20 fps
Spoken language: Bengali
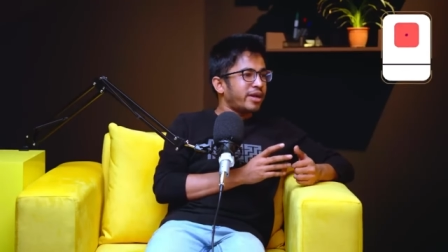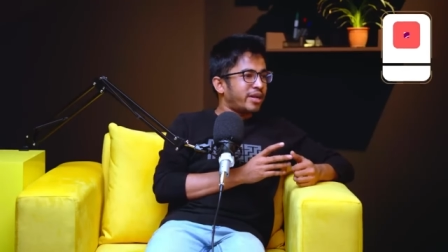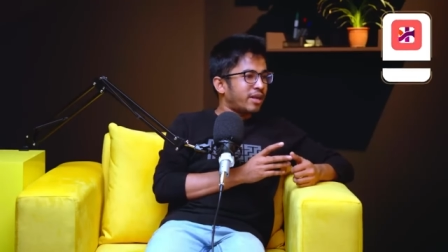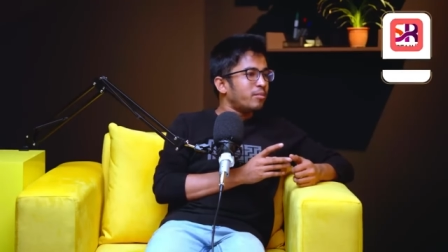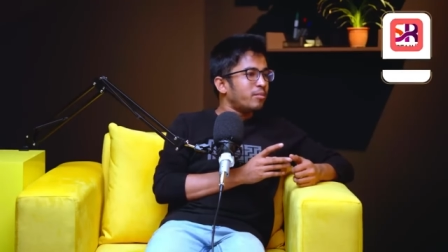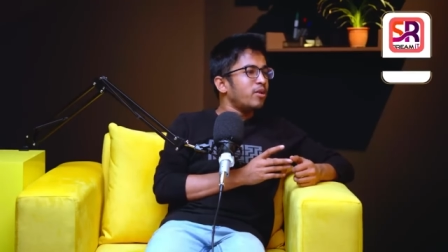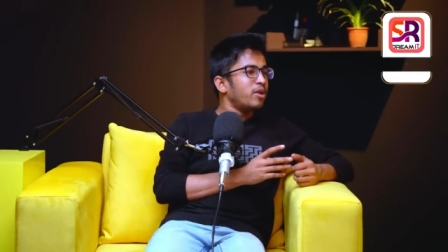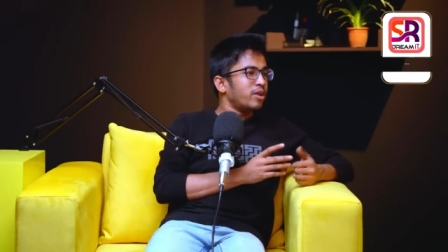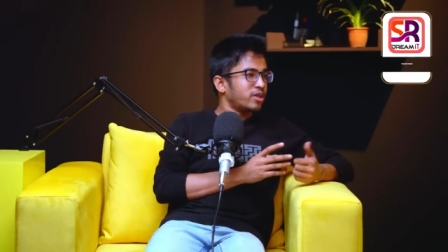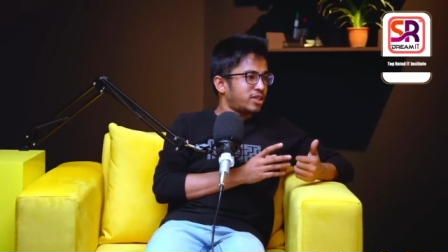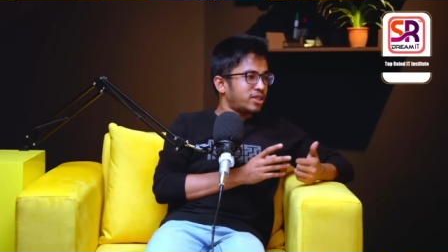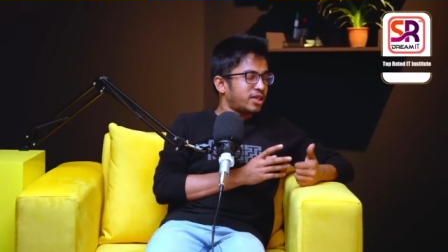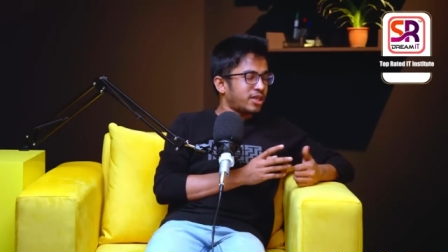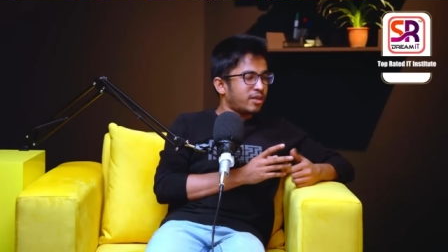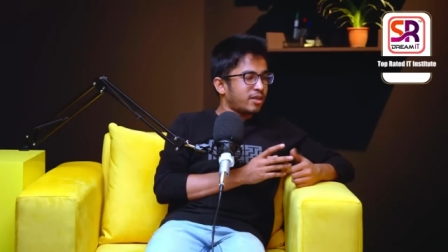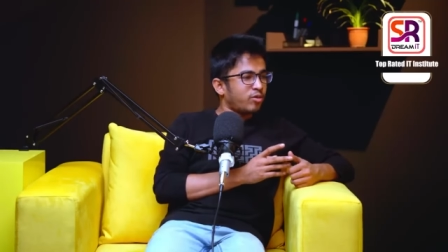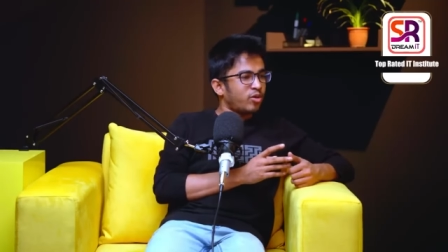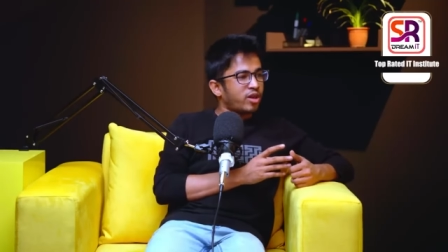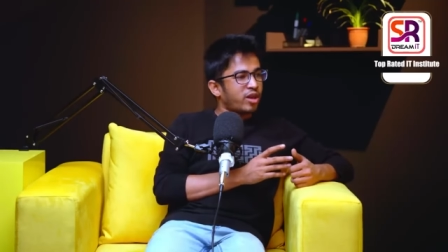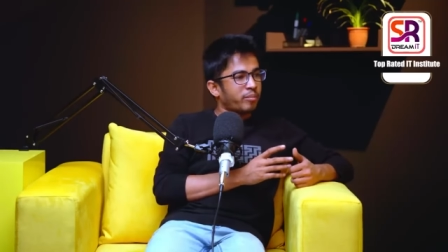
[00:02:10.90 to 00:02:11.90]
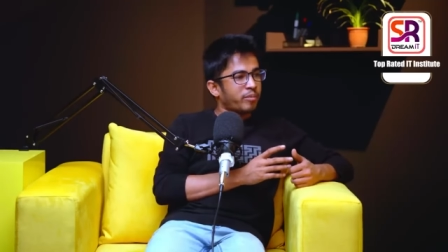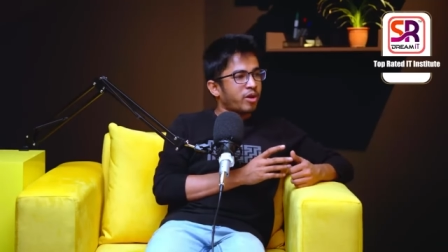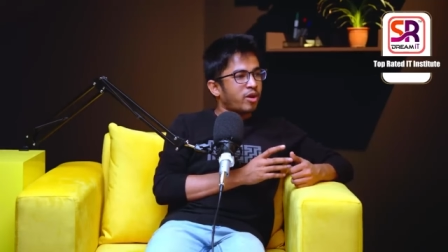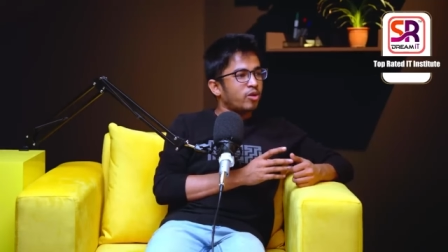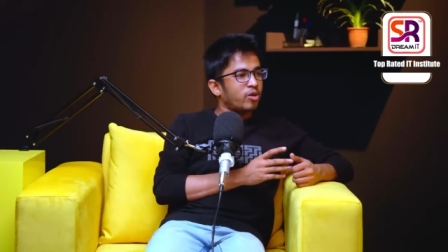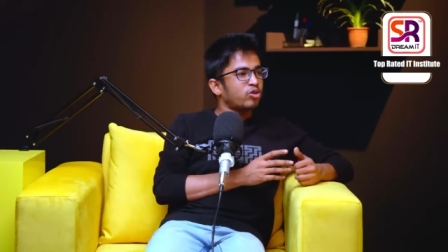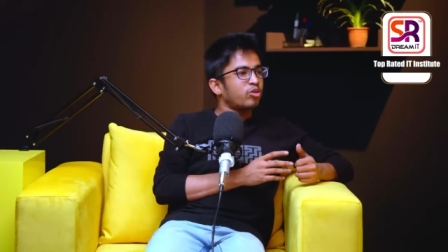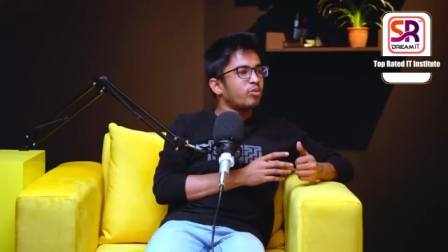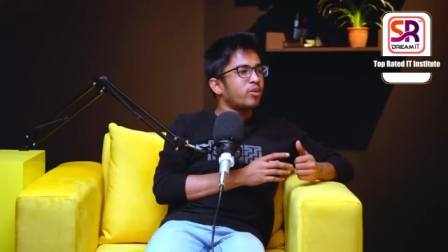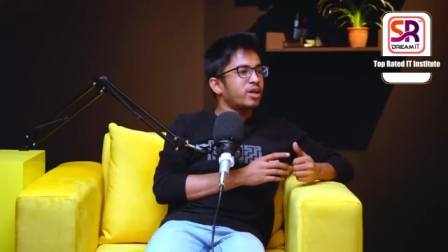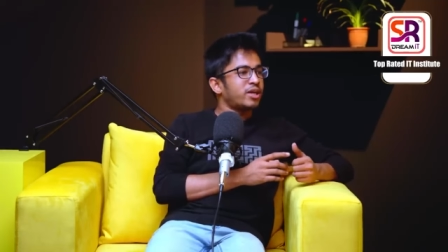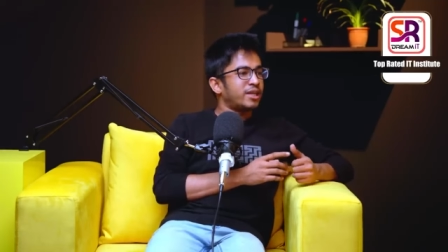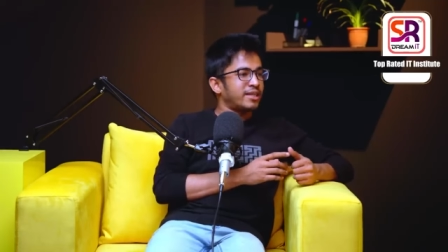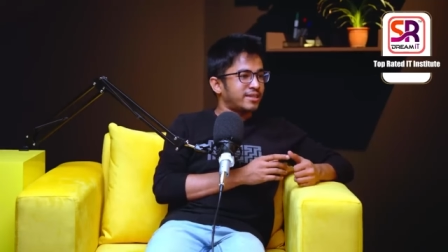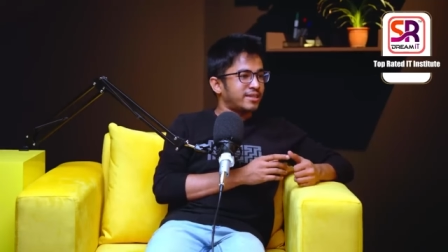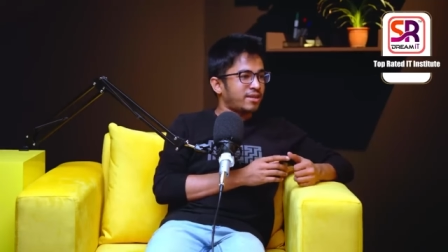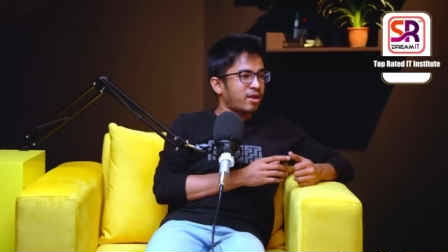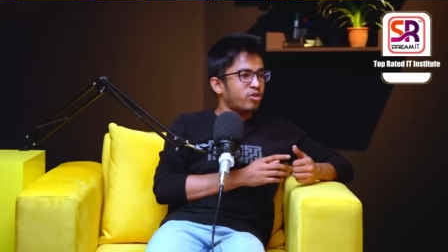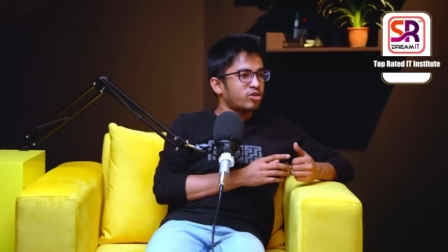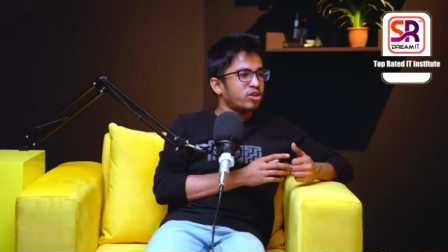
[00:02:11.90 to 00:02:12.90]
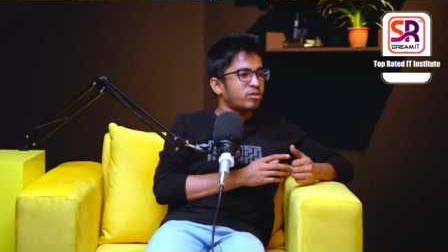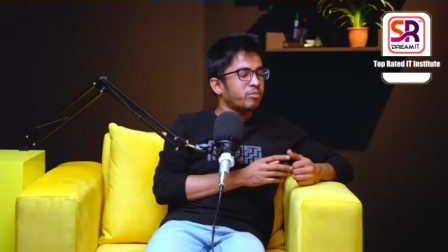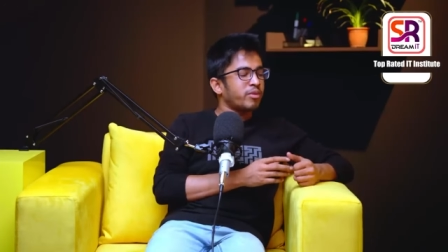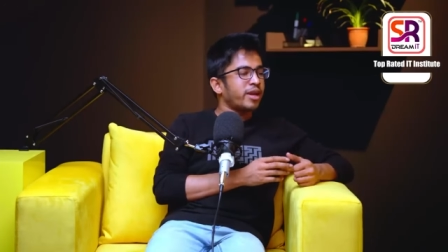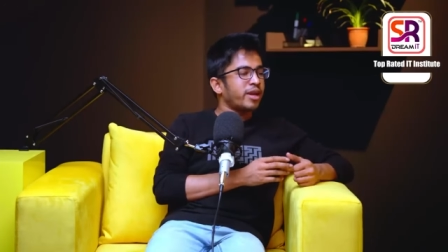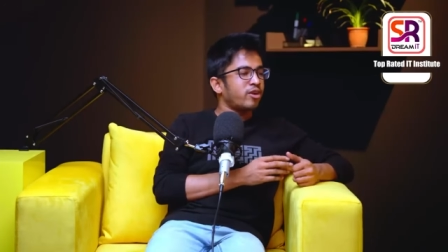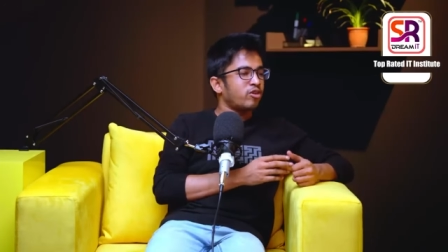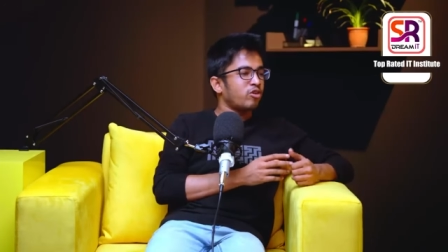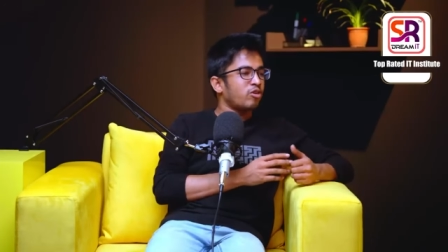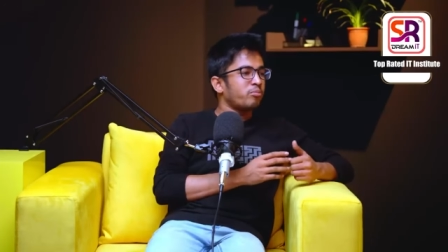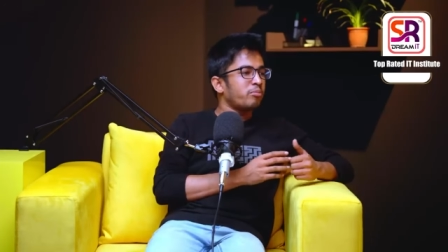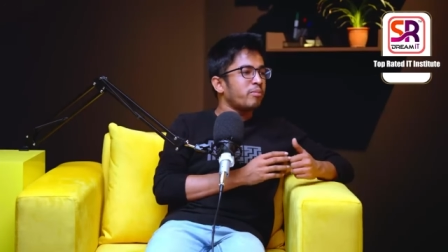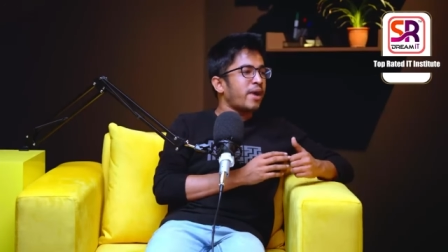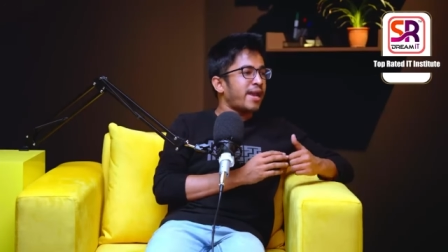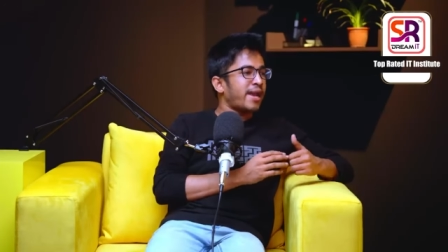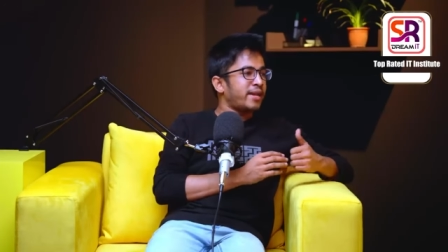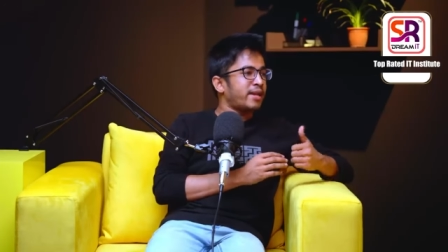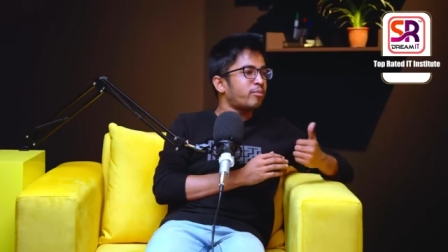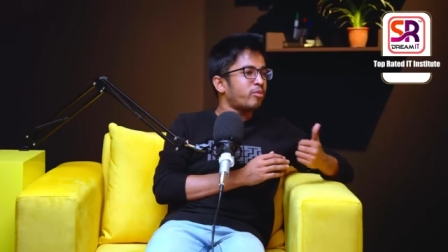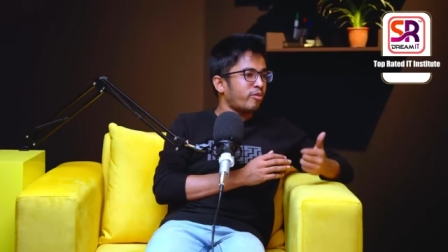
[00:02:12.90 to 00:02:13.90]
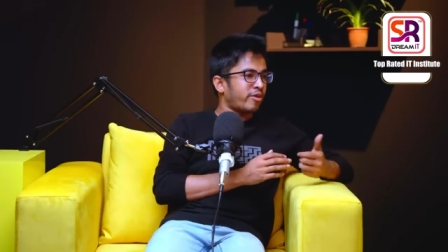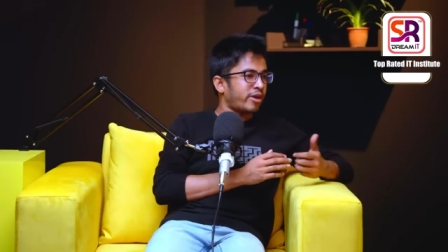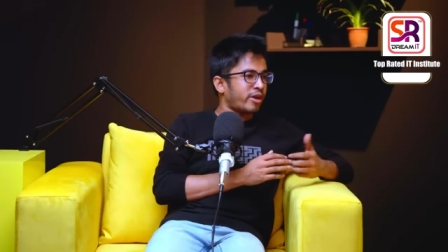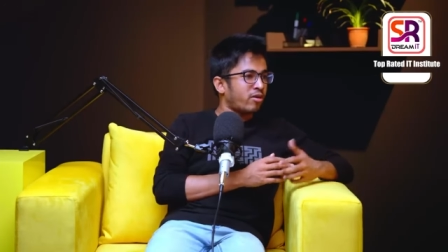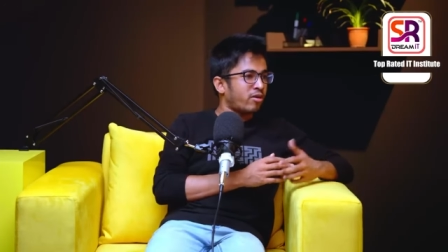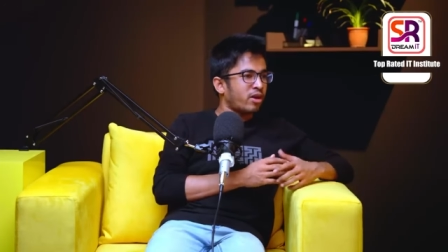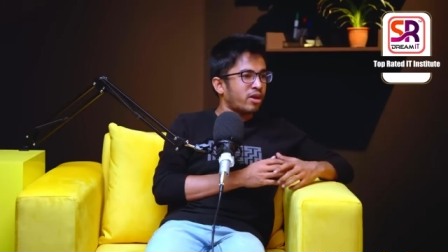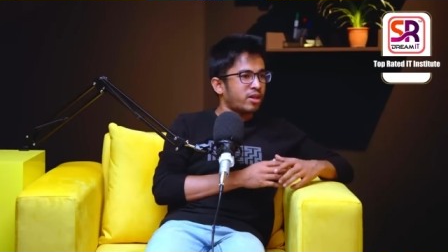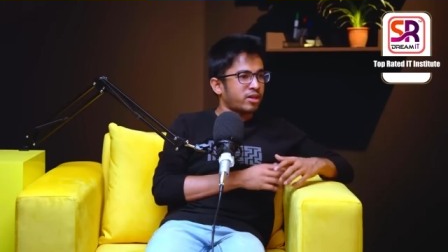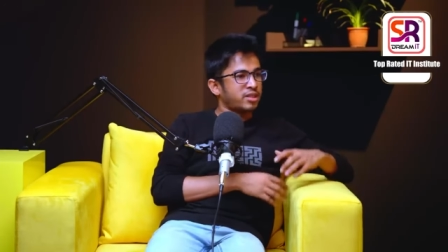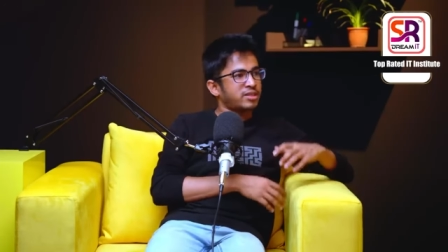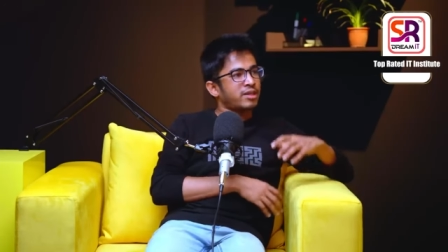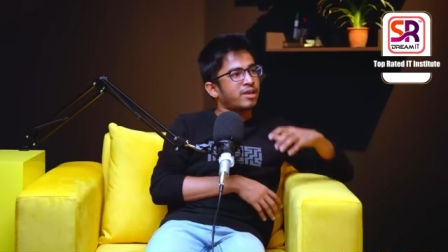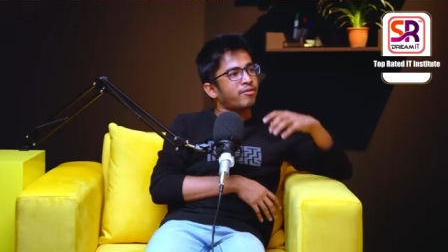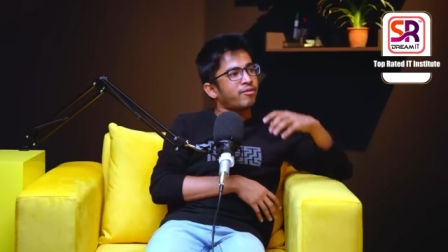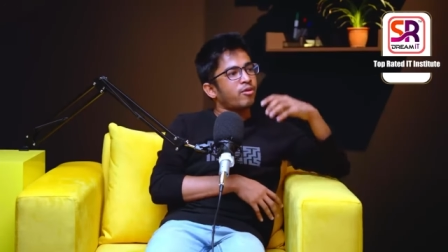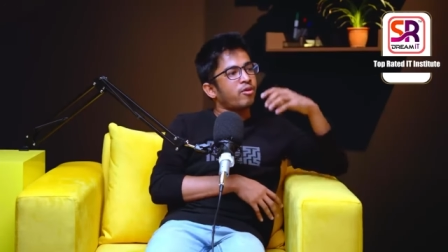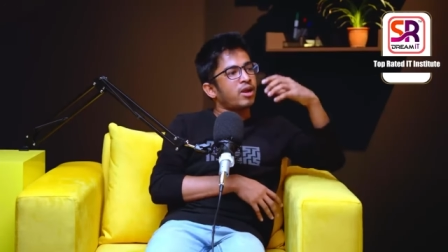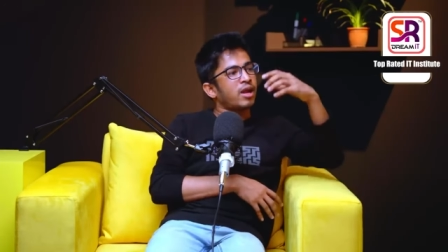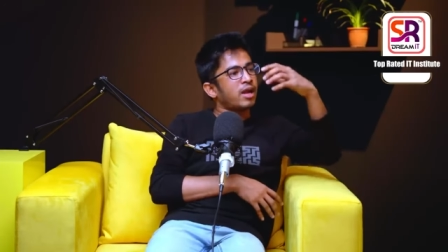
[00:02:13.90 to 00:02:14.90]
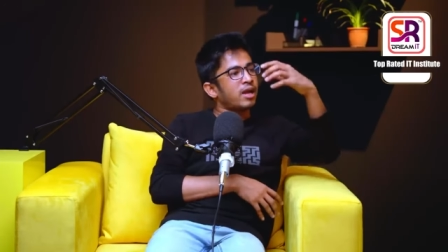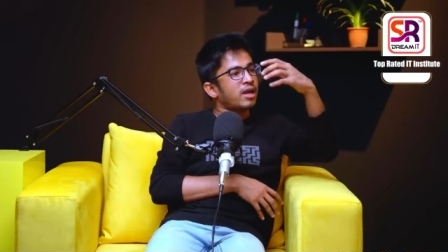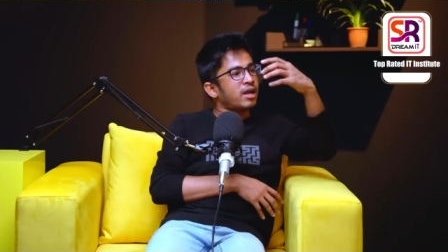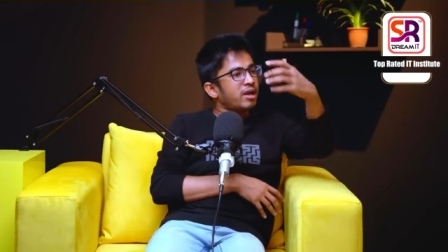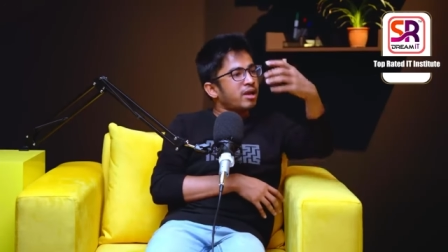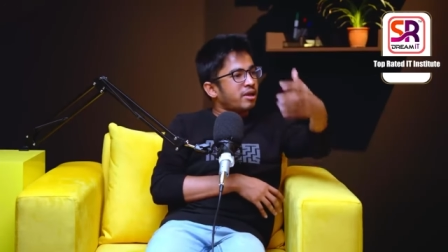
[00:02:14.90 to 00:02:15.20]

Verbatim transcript: এডাব্লিউ যেটাকে বলি আমরা অথবা ডিজিটাল ওশান বা এরকম বাইরের প্রোভাইডারগুলো সার্ভারগুলো